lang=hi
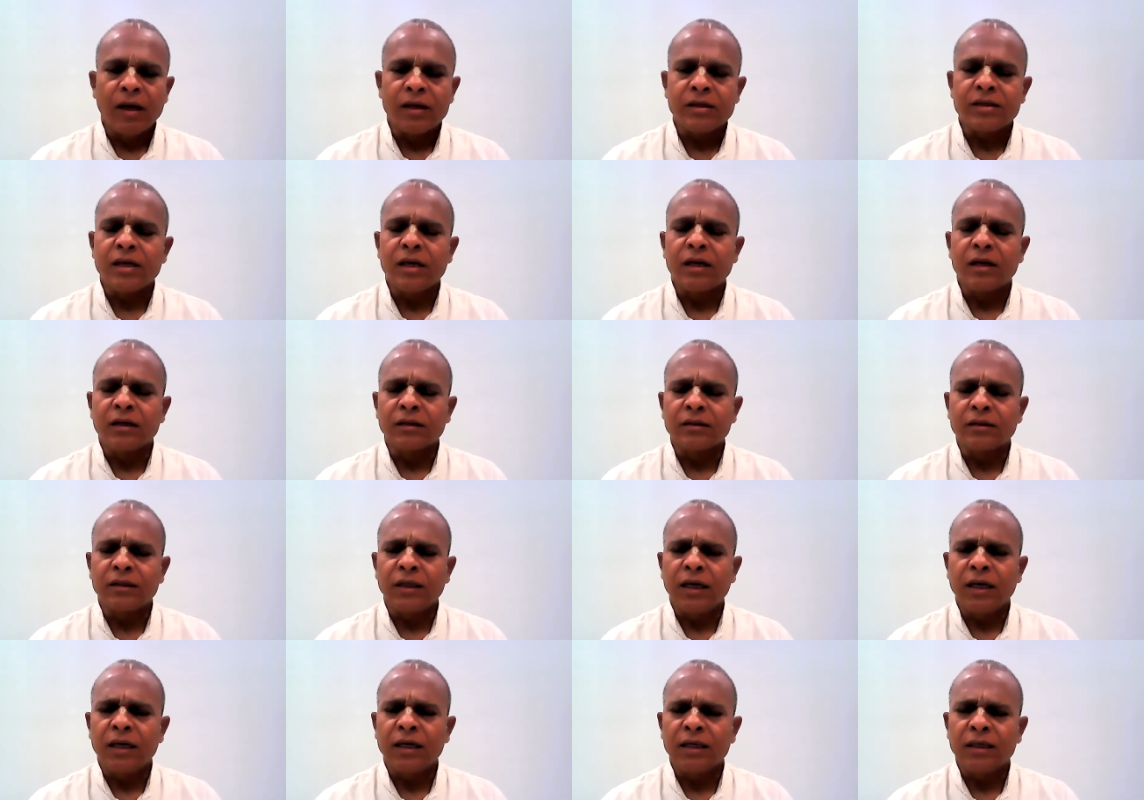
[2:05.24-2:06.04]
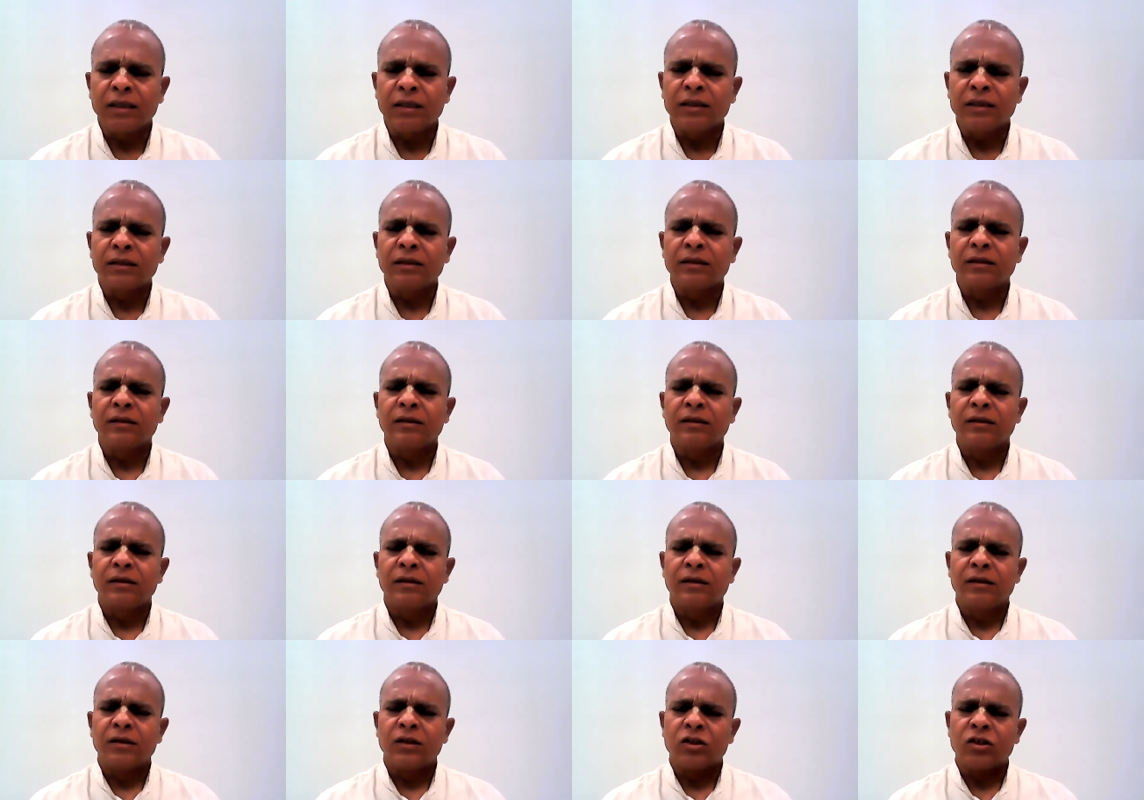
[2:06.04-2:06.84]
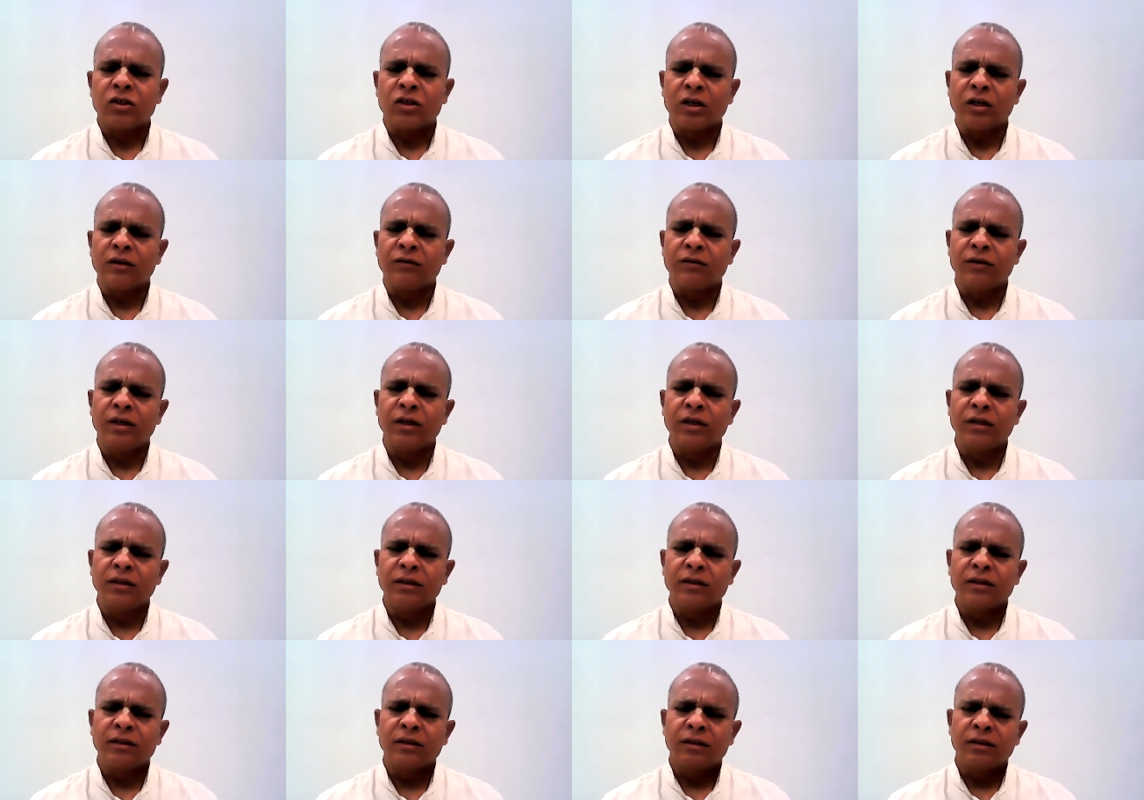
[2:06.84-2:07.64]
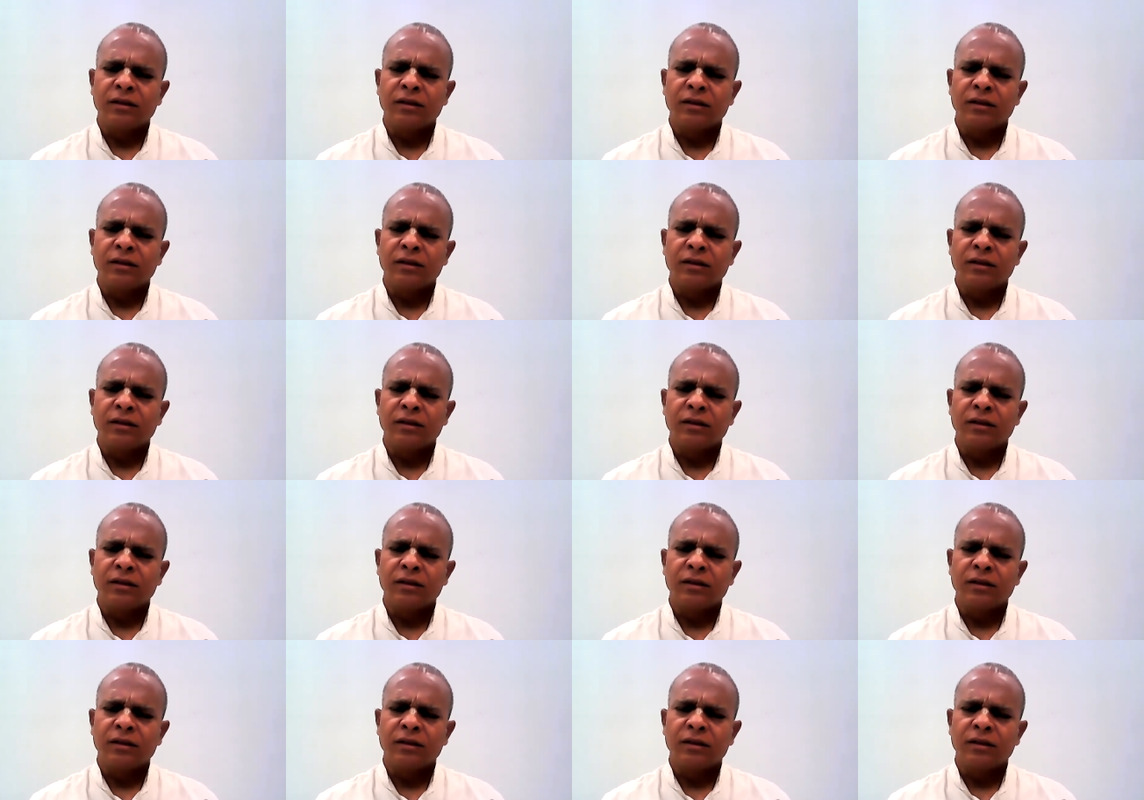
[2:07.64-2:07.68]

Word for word: ऐसा लगता है श्रवण